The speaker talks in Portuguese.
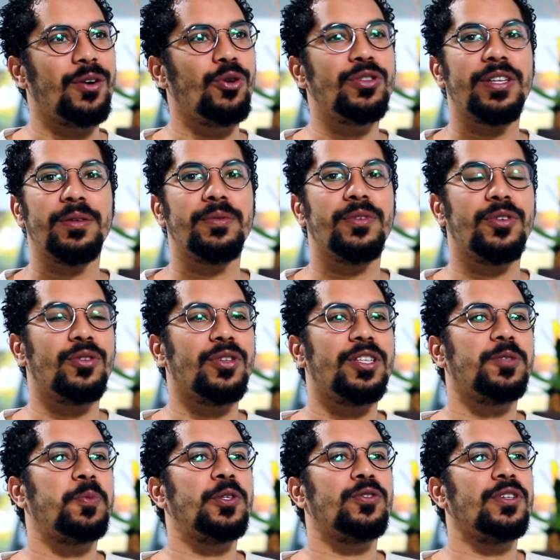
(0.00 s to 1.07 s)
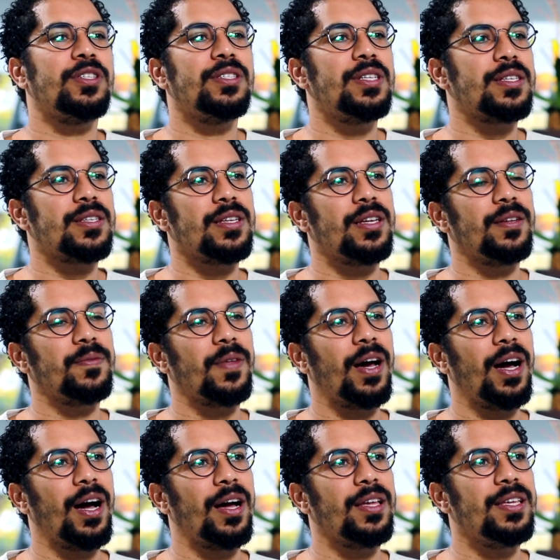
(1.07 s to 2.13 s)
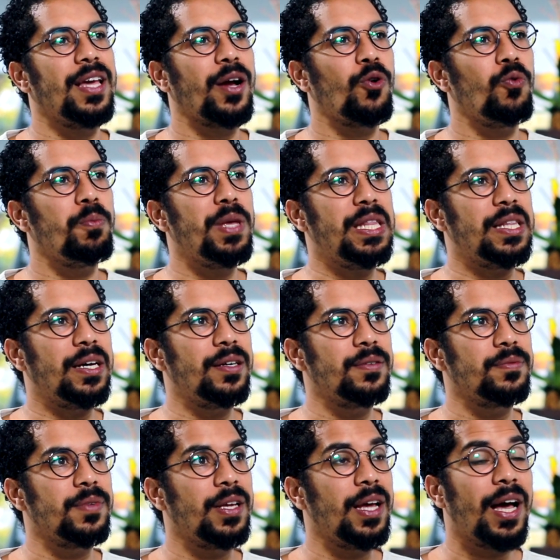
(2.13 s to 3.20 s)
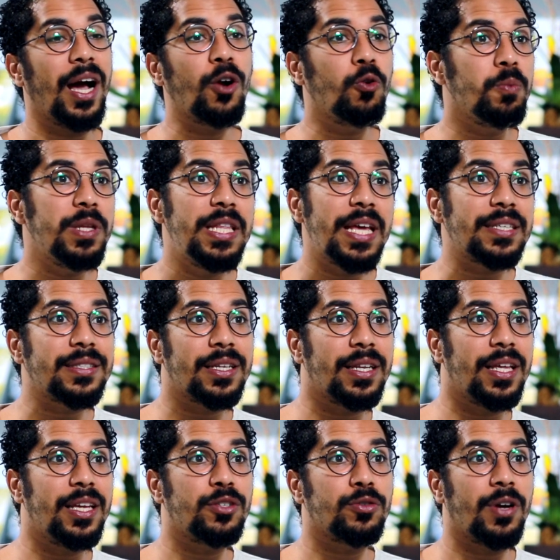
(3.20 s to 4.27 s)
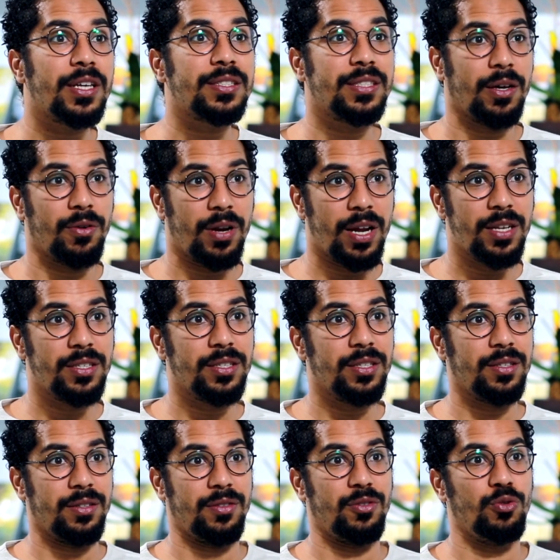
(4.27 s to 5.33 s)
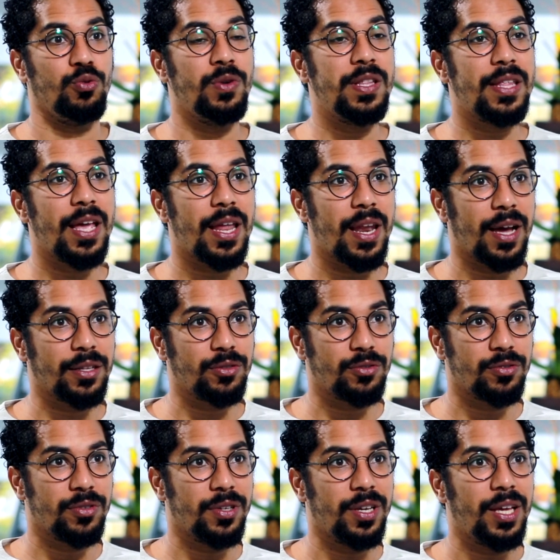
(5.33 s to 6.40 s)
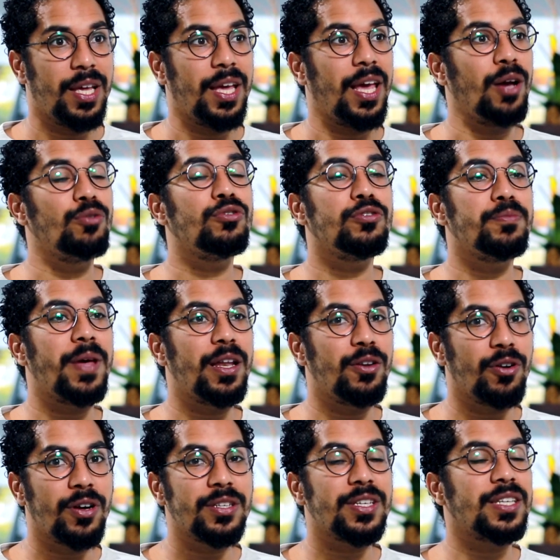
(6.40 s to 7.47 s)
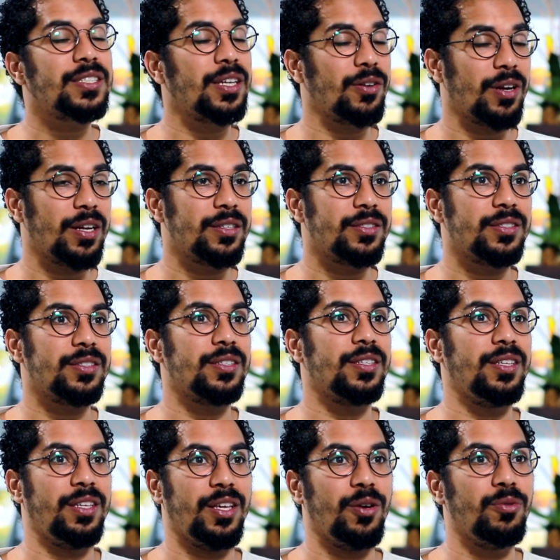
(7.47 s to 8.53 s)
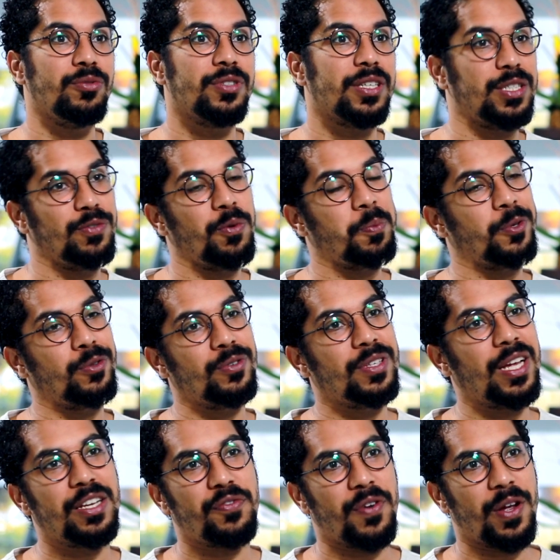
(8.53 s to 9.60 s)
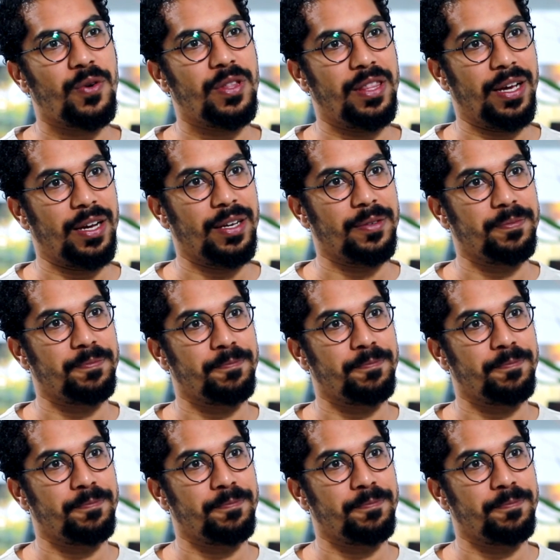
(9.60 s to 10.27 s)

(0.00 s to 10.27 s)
Outra, outras pessoas dizem assim: ah, e a comida? A comida é excelente, o restaurante do internato é um dos melhores restaurantes que eu já tive a oportunidade de frequentar.